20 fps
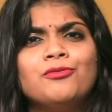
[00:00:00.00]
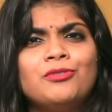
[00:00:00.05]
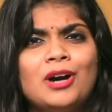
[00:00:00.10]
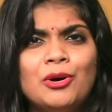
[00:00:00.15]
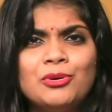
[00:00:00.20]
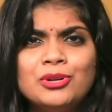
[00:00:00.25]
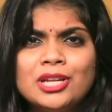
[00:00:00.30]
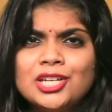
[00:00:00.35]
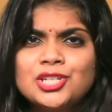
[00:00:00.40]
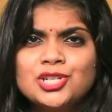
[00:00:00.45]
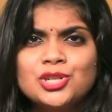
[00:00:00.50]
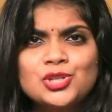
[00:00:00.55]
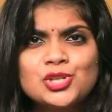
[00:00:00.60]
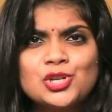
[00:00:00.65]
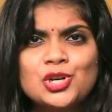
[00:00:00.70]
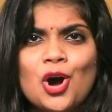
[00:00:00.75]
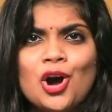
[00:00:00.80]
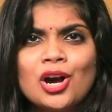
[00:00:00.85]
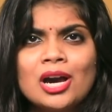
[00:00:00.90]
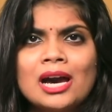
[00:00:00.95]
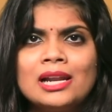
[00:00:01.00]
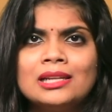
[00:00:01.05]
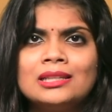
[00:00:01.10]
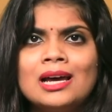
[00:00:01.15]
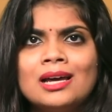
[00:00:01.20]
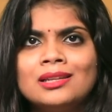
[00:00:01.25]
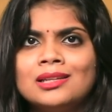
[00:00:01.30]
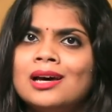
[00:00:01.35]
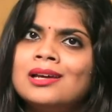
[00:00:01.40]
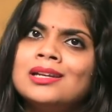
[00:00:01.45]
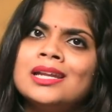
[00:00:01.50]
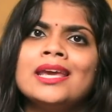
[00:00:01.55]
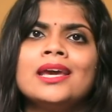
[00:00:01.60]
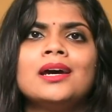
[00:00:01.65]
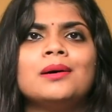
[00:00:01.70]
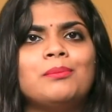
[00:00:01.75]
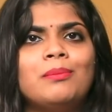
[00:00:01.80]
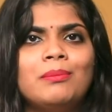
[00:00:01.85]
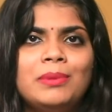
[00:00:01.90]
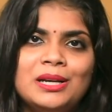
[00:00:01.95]
ஃபவுண்டேஷன் ஸ்ட்ராங்காக இருந்தால் தான்
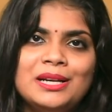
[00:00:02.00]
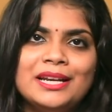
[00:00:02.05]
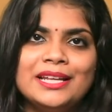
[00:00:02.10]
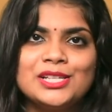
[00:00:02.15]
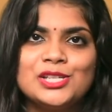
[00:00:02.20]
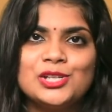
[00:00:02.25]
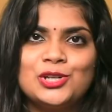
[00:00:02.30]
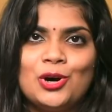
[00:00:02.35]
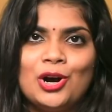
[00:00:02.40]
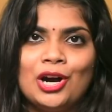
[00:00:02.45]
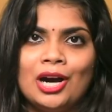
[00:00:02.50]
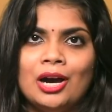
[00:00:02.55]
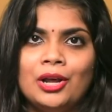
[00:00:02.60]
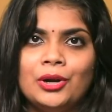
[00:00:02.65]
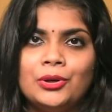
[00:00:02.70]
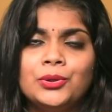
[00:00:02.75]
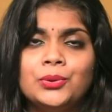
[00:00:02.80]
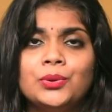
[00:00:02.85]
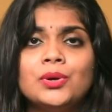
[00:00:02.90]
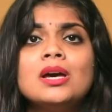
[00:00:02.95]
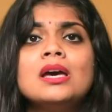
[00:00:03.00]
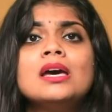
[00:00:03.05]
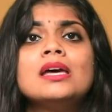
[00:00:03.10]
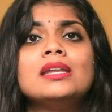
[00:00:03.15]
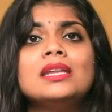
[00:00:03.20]
நீங்கள் பில்டிங் ஸ்ட்ராங்காக இருக்கும்